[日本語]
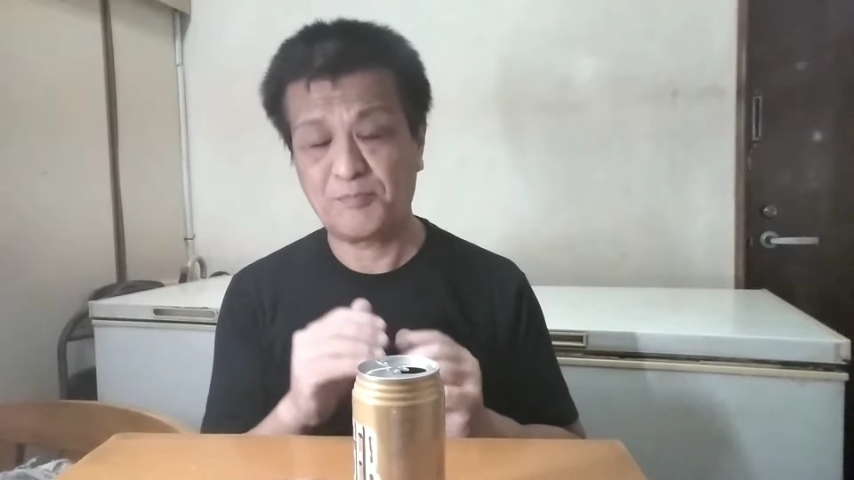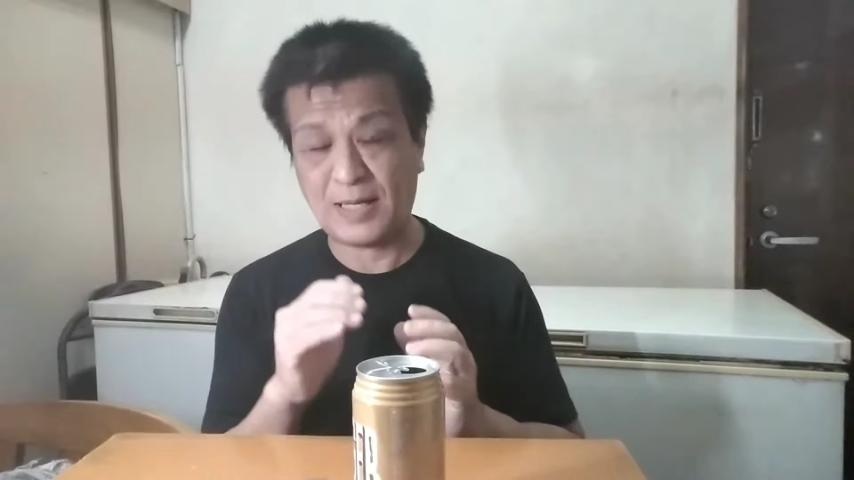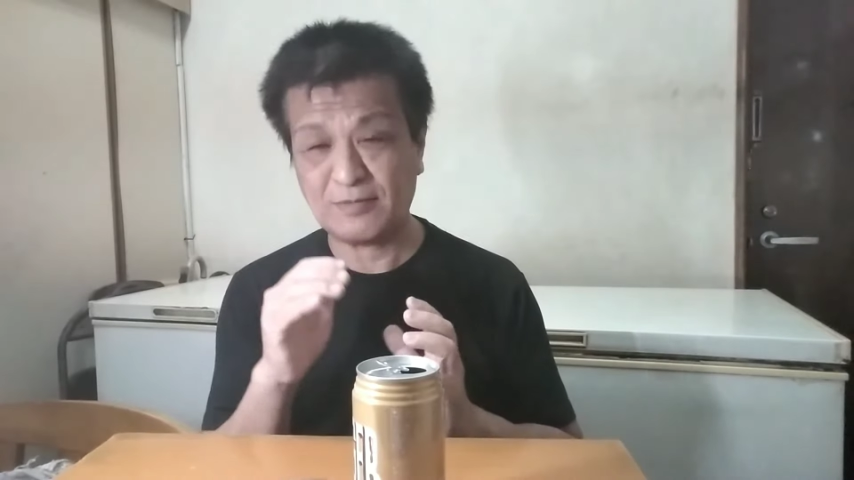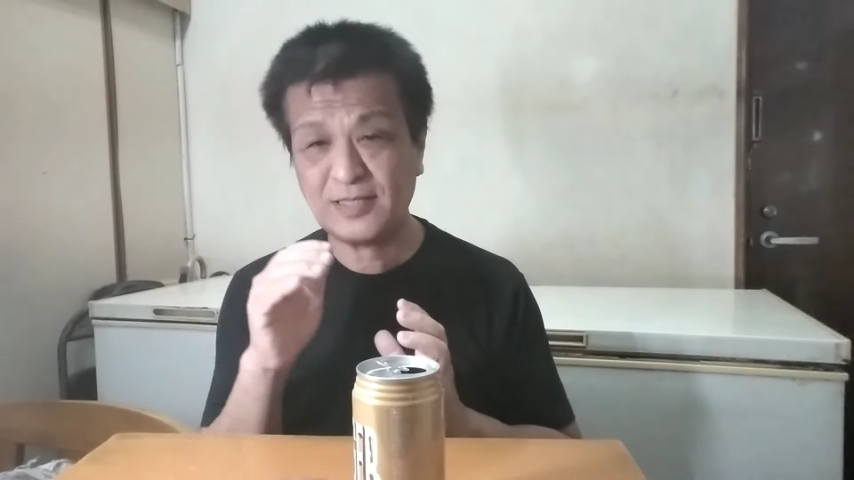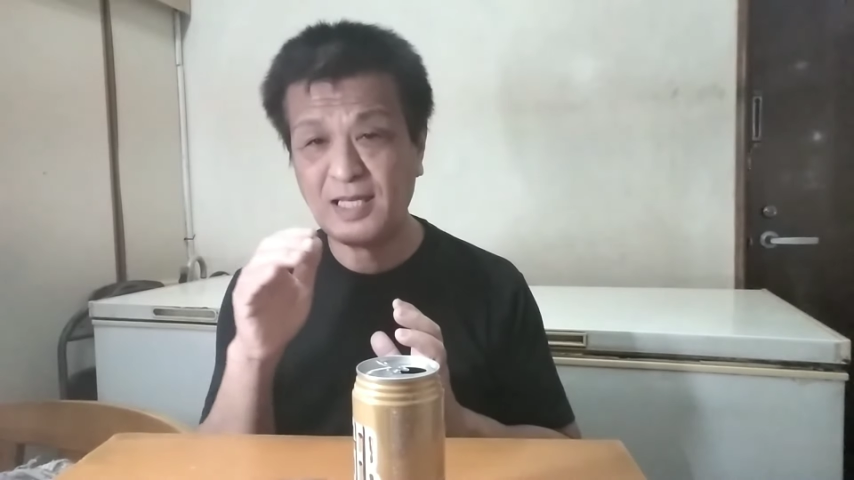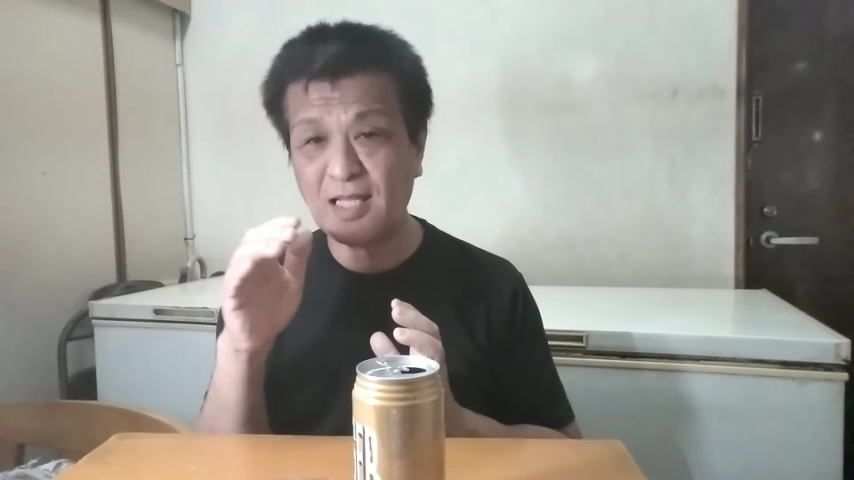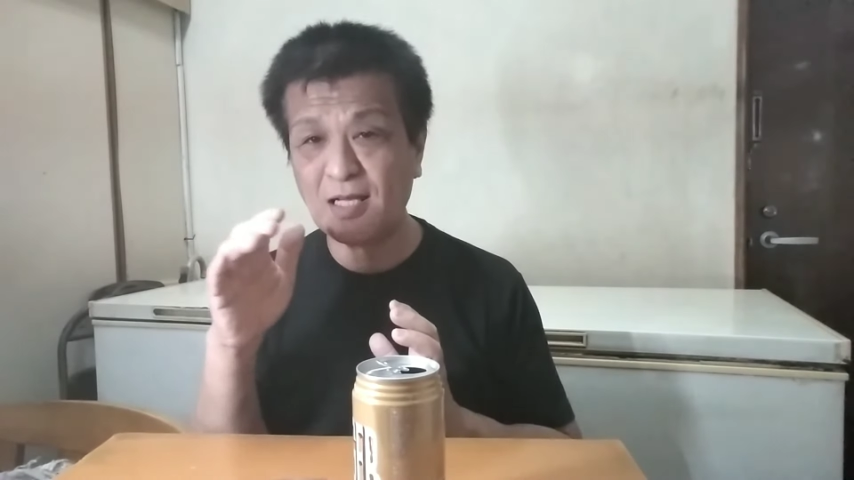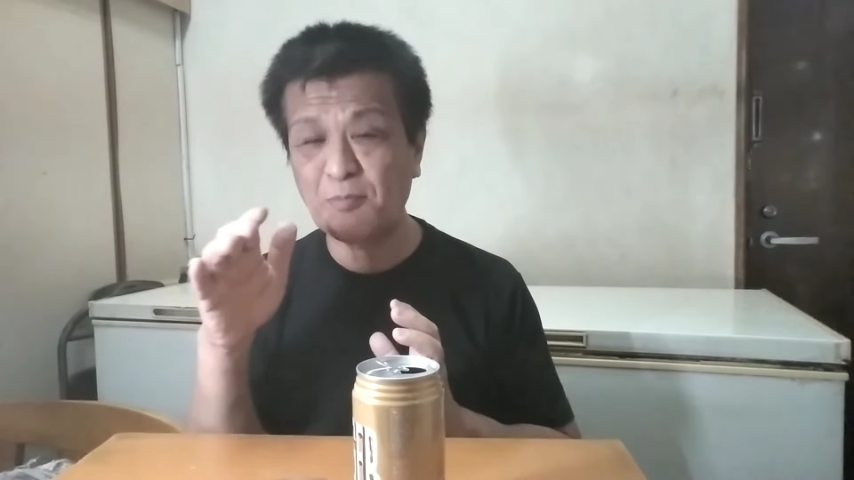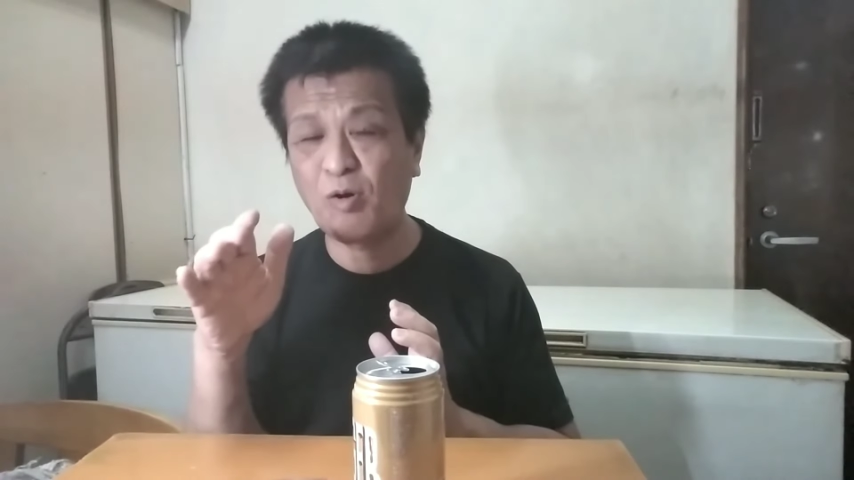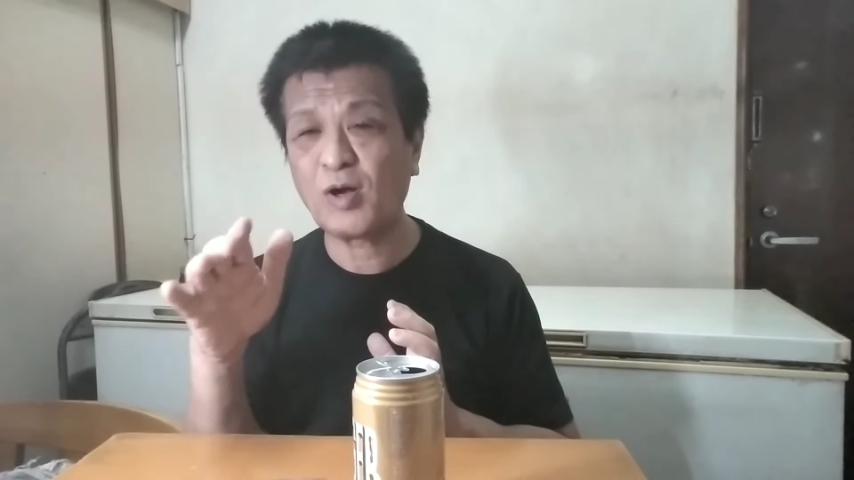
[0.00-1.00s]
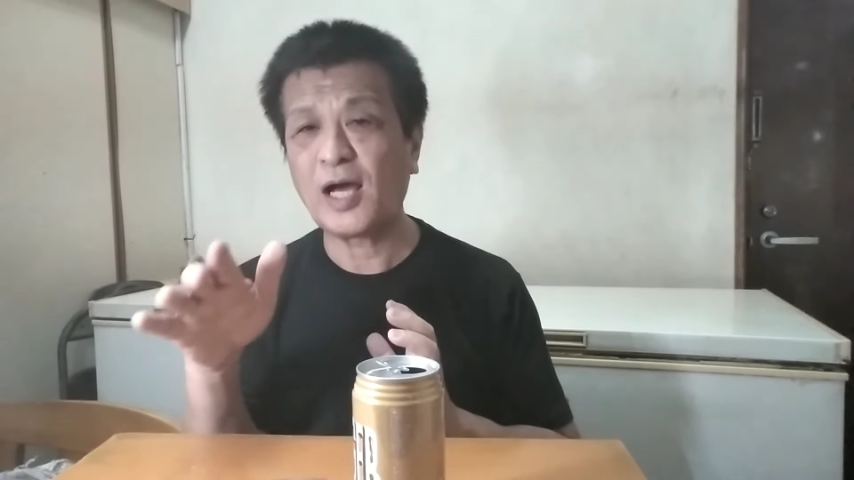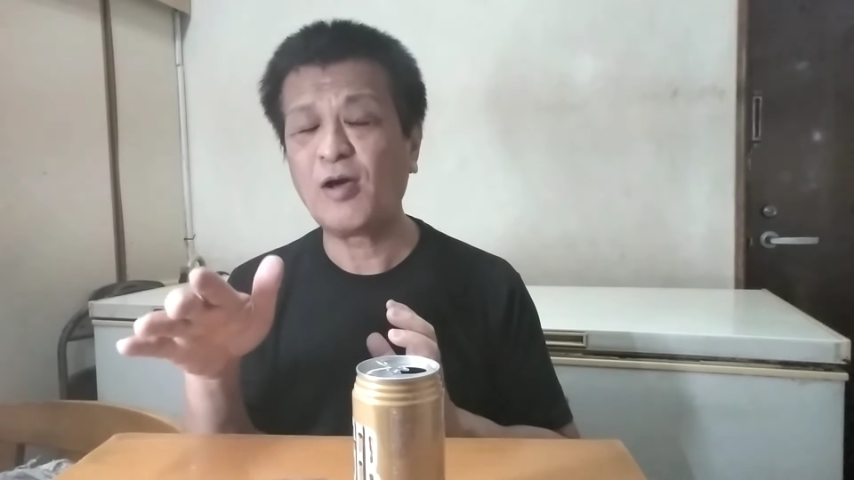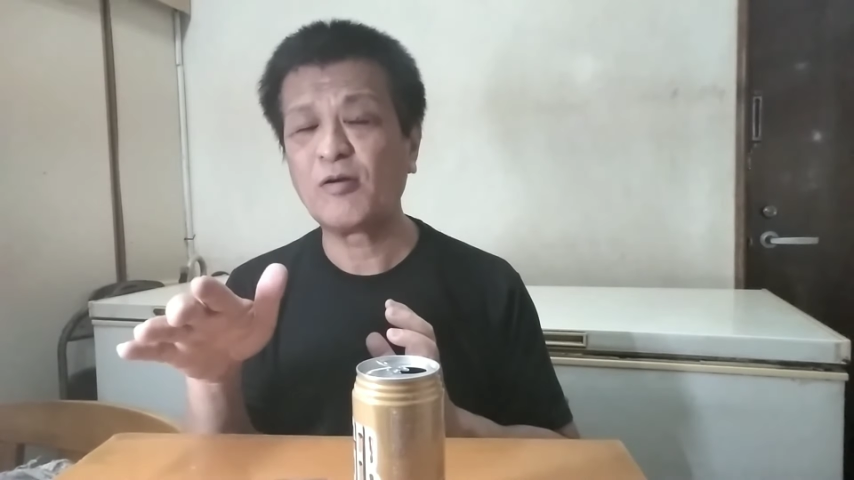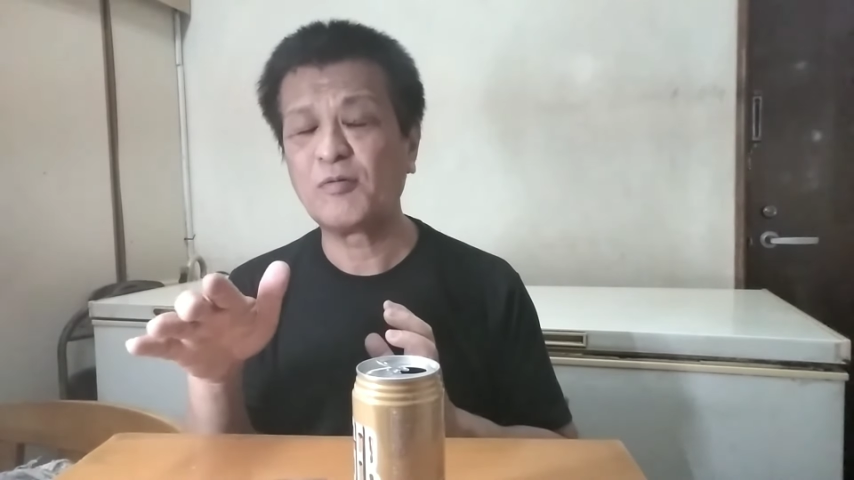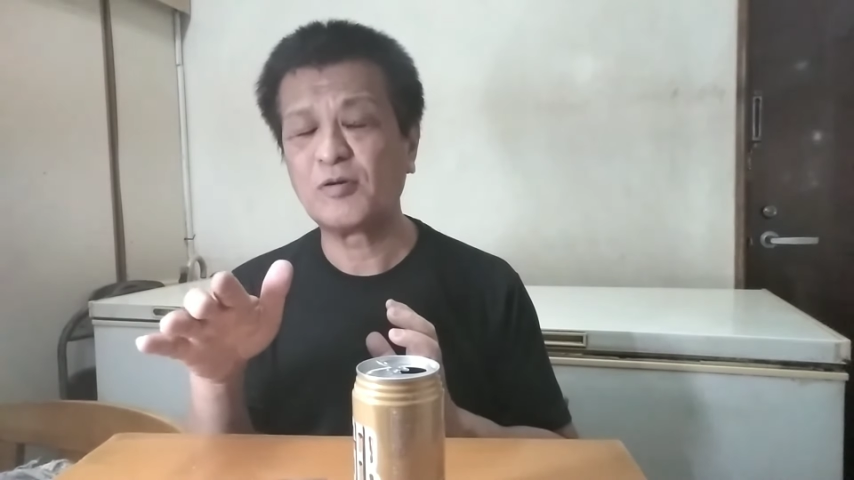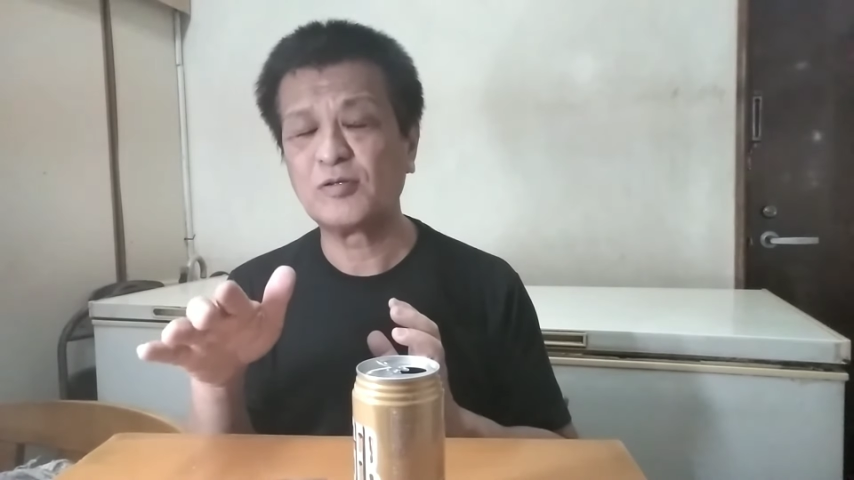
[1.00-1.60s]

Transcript: 莫大な儲かる、